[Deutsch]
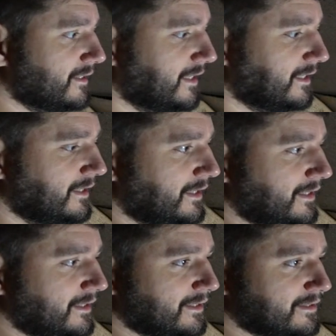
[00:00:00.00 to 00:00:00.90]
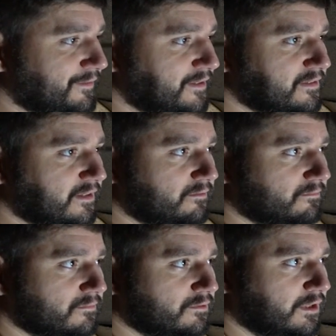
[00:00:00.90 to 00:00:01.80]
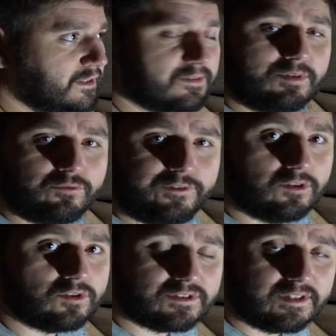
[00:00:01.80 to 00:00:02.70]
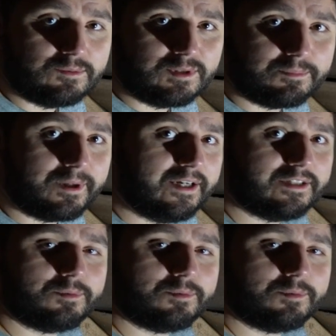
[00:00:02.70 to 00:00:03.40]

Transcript: Denn das Fenster ist zwar nur 94 cm breit,